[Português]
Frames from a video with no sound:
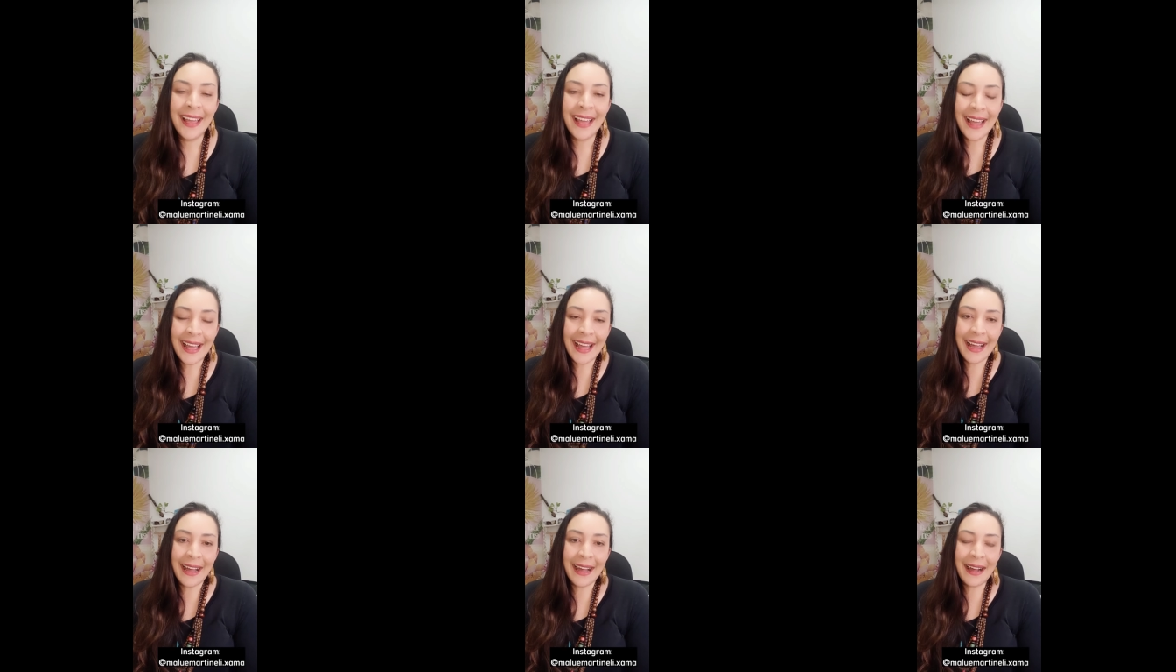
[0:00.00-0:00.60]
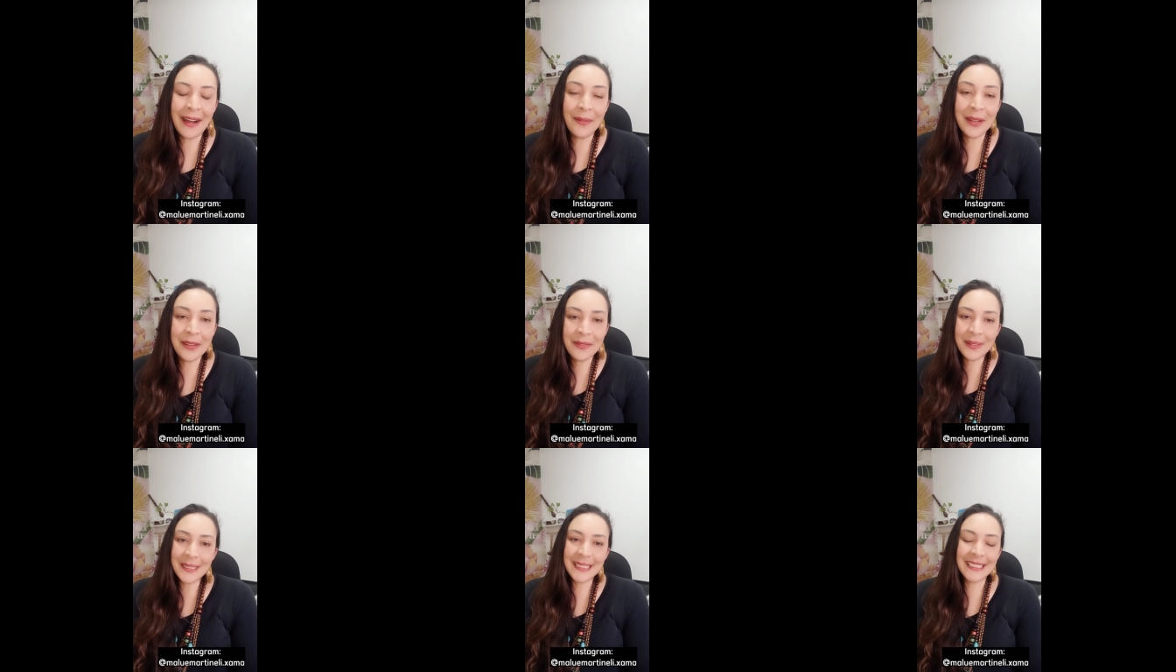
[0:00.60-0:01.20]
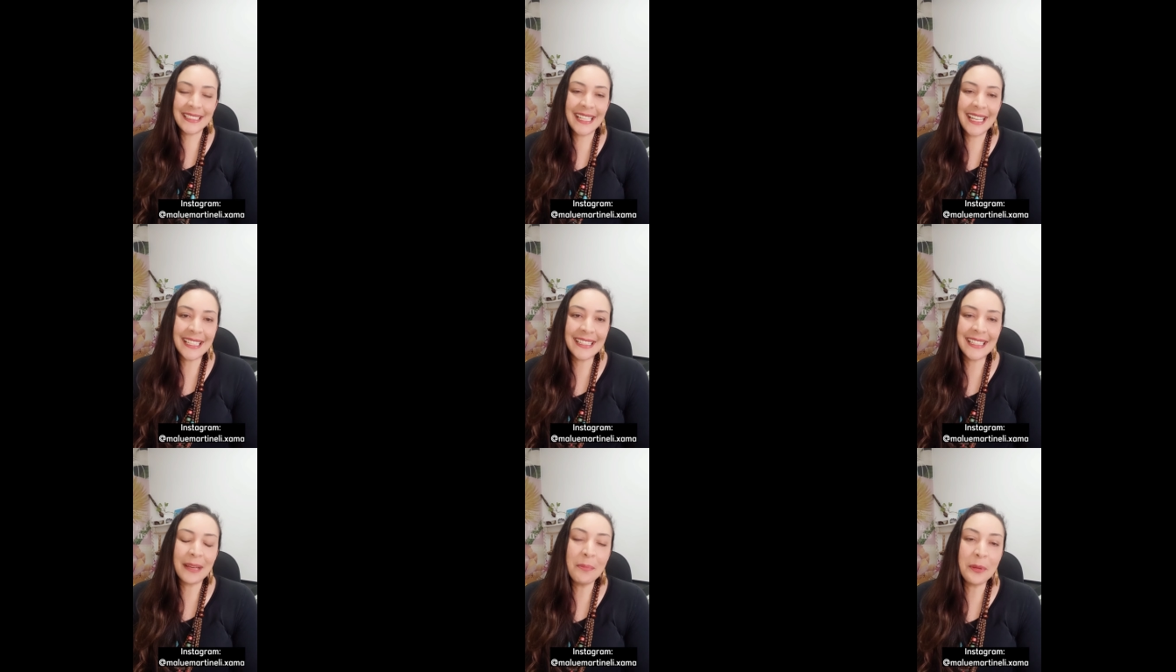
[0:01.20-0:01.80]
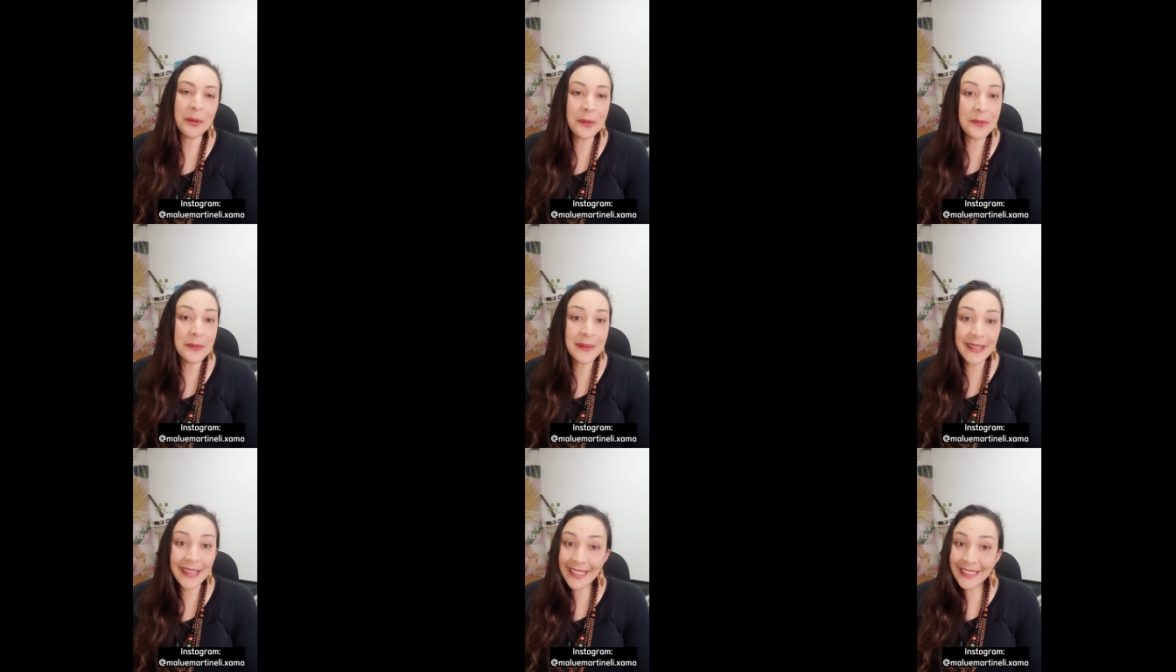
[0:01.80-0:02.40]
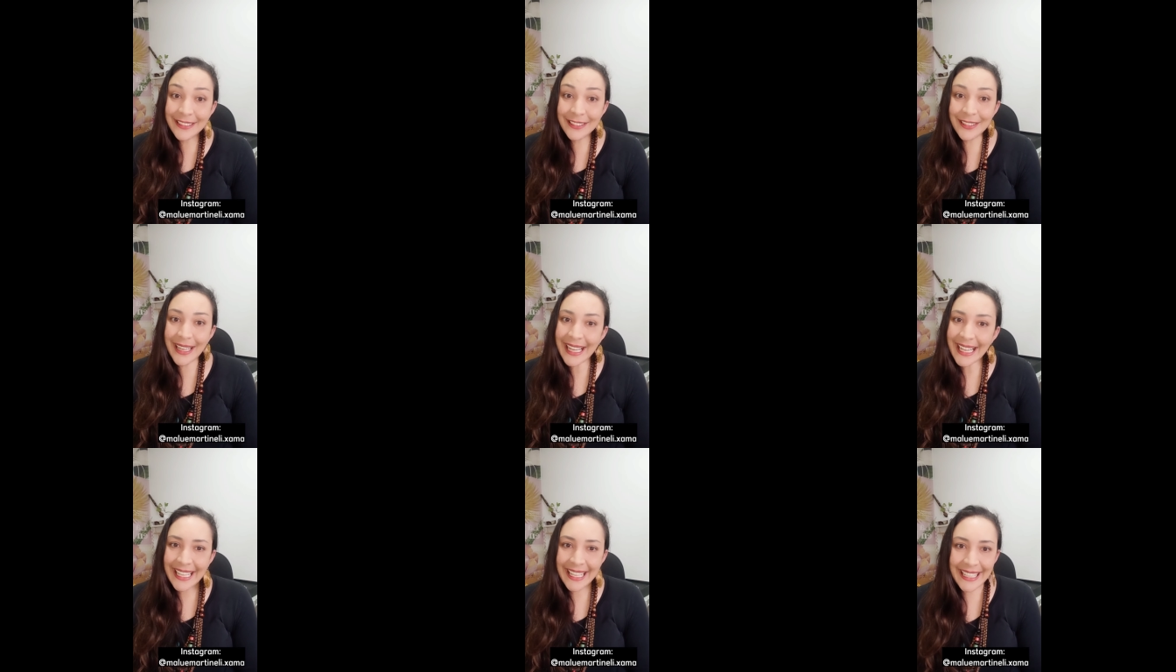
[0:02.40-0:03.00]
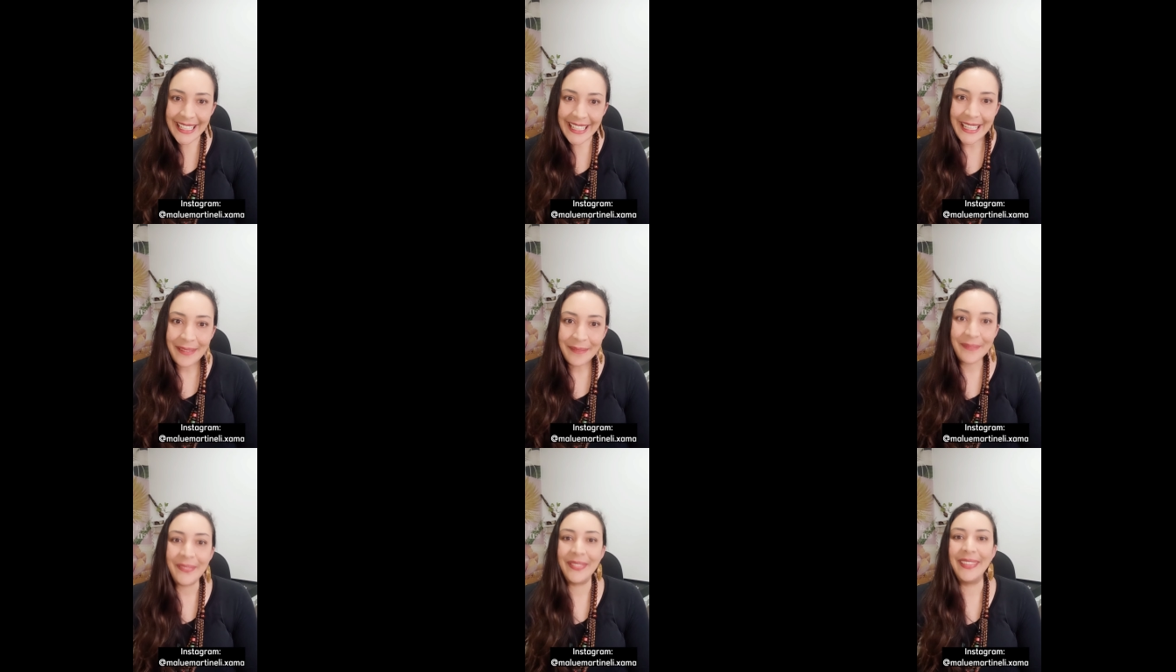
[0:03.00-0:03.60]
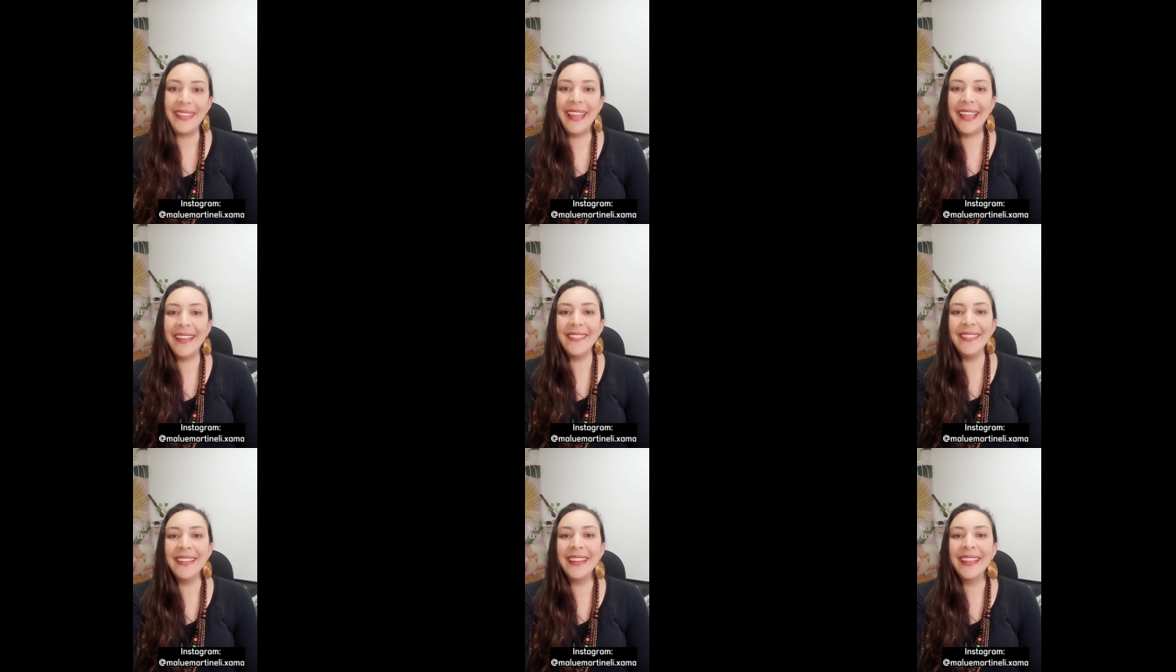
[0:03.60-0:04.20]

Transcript: a o que você está procurando aqui né?